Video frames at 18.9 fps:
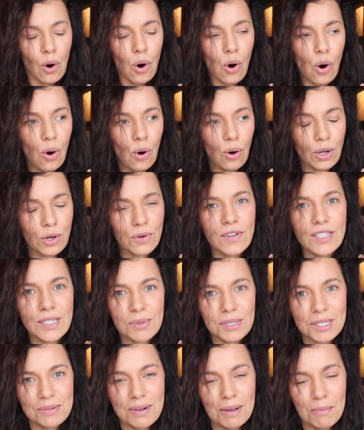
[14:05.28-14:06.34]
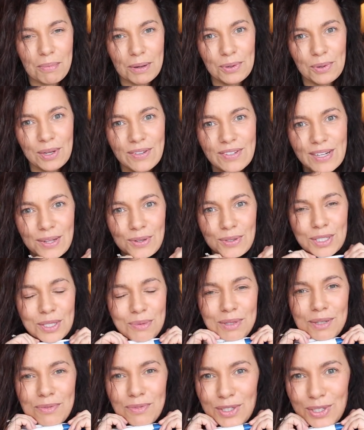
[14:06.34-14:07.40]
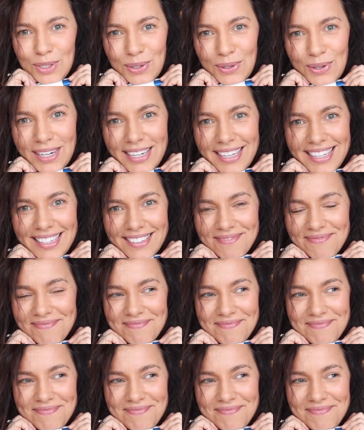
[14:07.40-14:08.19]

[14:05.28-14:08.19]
Фух. И увидимся с вами, подруги, в следующем моем видеоролике.